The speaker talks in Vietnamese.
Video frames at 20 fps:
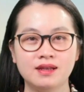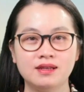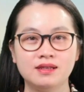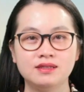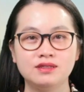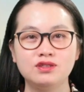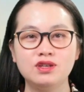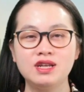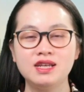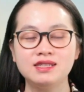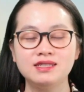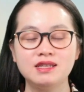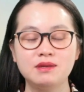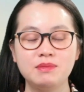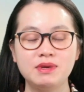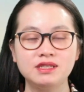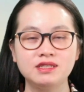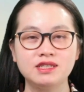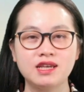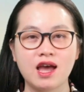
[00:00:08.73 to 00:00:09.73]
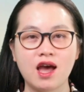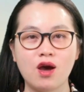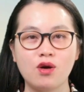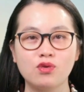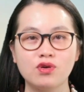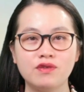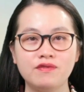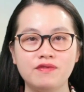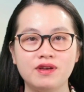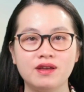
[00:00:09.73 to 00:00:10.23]
Chị Lê xin mến chào
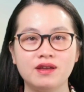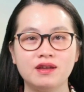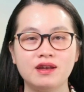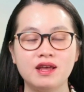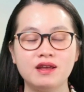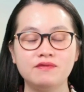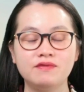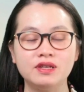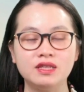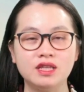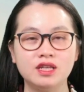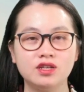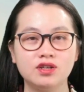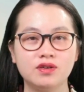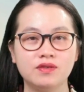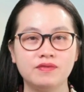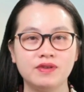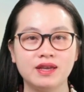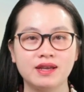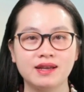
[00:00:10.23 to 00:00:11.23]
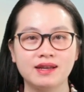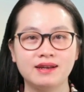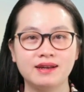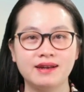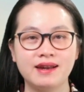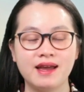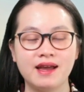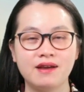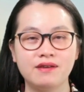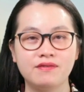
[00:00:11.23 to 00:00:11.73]
quý vị đến với Tin Người Việt
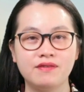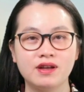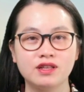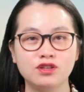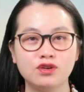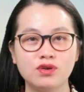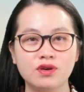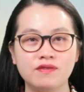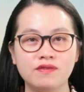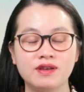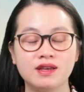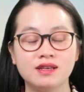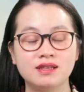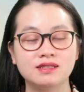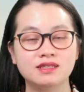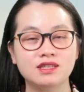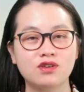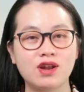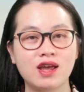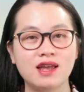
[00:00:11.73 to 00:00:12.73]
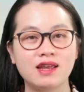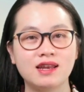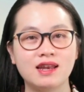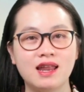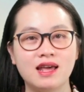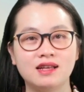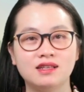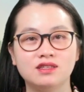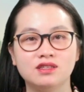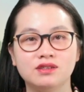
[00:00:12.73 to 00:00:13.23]
Canada và thưa quý vị, sau đây
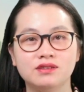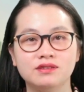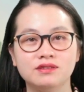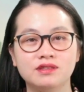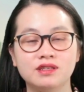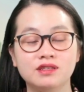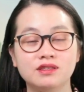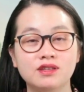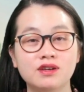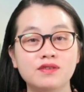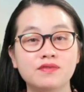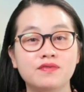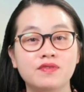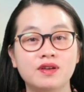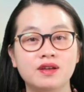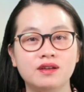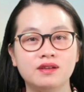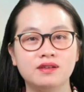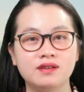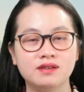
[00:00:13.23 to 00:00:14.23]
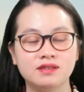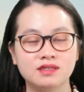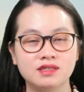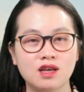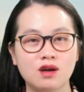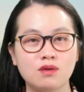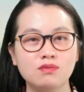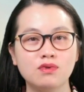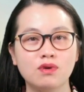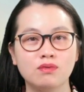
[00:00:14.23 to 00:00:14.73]
là những tin tức về đời
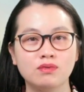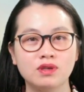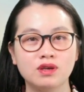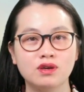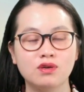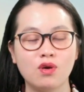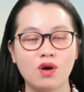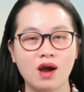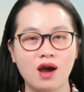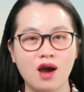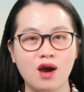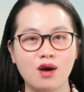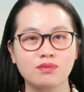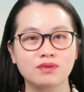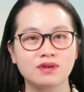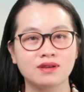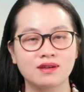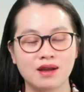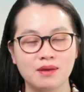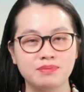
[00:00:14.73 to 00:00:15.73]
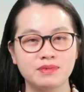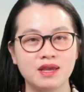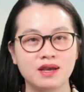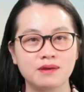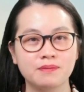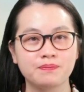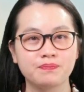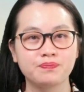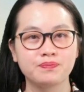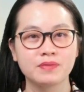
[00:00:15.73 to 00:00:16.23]
sống cũng như khoa học được cập
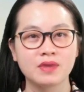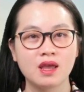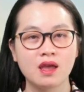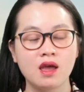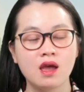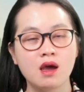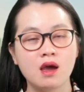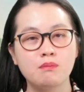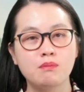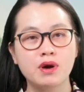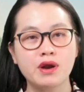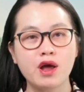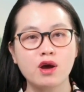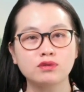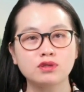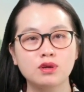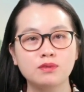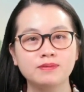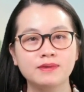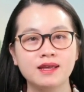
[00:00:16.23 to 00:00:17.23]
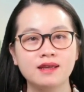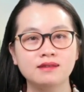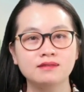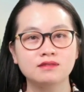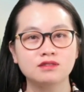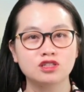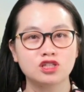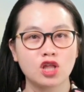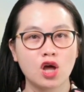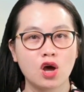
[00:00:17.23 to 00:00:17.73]
nhật. Mở đầu thông tin,
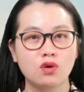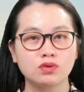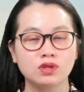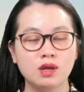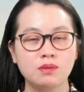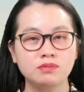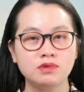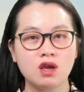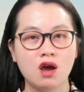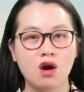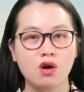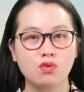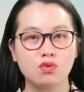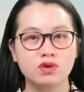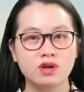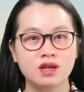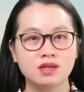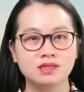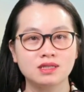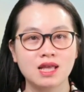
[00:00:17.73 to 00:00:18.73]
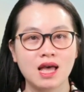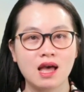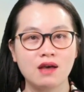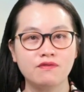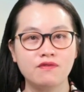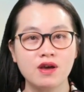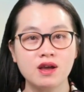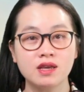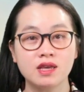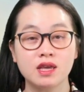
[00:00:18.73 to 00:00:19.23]
tàu thăm dò của NASA
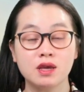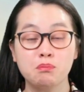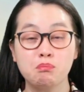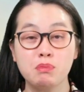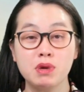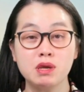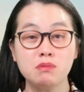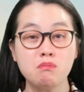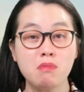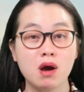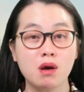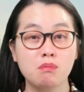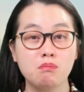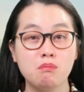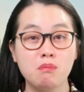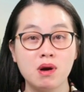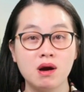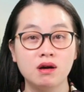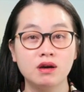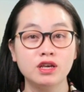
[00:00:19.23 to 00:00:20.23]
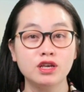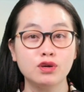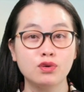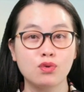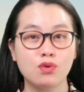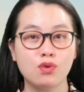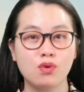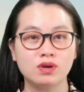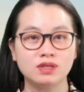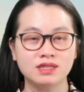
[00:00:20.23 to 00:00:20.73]
phát hiện bí mật mới
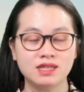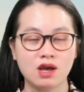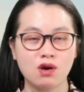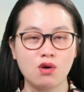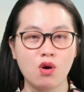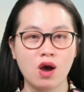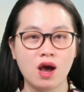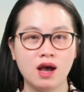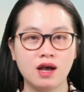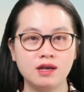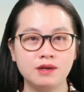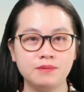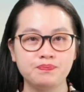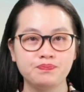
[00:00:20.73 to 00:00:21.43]
của sao Hỏa.